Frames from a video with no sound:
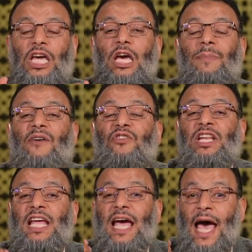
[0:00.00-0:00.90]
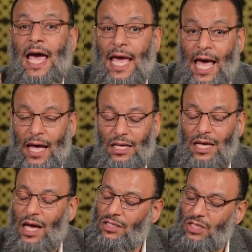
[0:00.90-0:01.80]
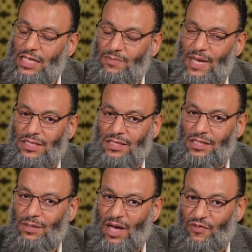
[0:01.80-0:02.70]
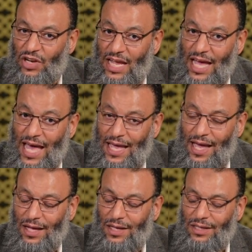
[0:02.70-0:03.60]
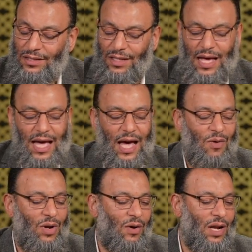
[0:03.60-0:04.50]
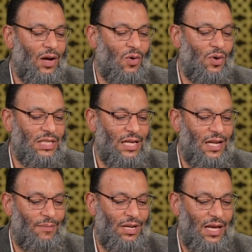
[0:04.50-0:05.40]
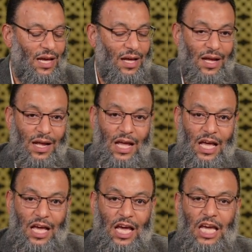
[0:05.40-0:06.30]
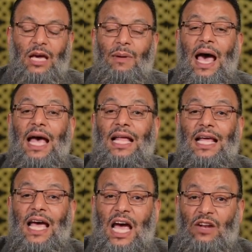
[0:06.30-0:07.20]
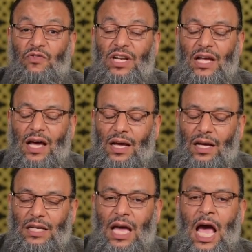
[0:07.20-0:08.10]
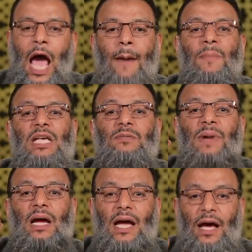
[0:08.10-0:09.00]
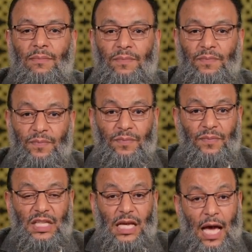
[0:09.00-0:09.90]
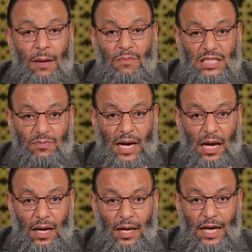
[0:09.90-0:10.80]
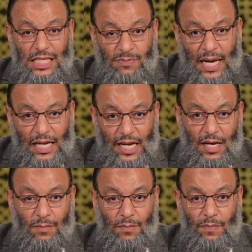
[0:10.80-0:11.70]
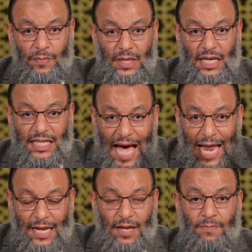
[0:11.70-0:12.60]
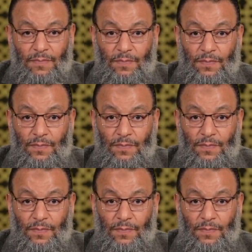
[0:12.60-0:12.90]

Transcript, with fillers: يبقى في النهاية يا أستاذ بس يبقى في النهاية لا حول ولا قوة إلا بالله يبقى الان في النهايه يا عم اسمع يا عم يا عم اسمع اسمع العلم اتعلم